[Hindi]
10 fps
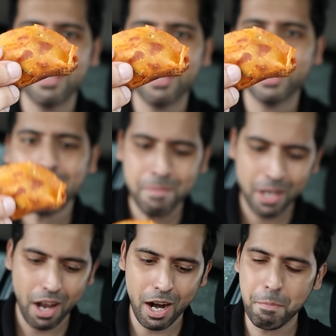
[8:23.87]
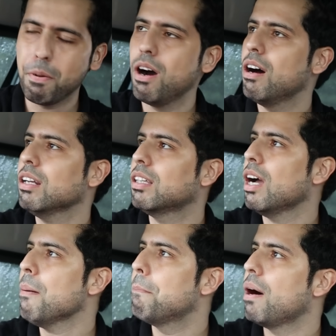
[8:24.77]
आ जाता है एंड बाहर
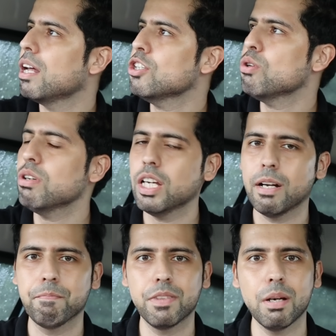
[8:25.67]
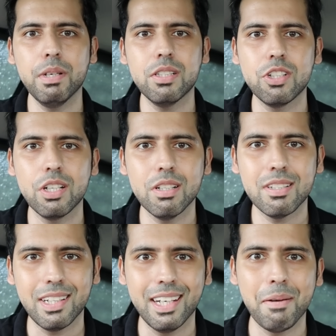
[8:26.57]
क्या बारिश हो रही है तभी चेंज इन
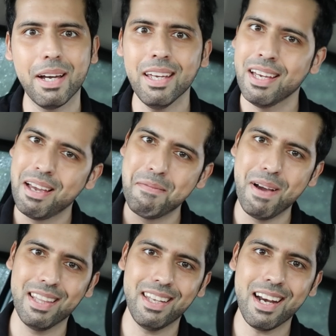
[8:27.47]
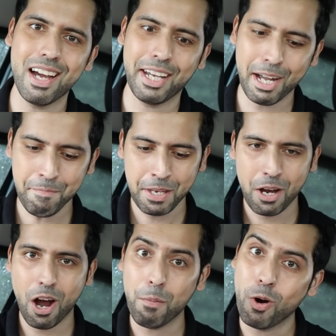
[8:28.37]
सीन है भाई मैं अंदर आ गया
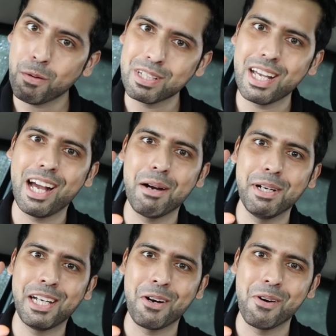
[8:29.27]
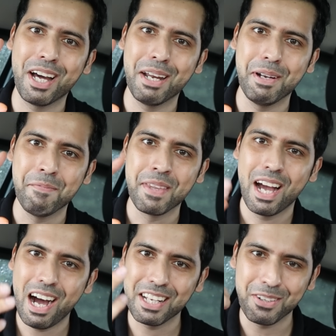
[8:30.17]
अब और मज़ा आएगा भाई टाको खाने में आ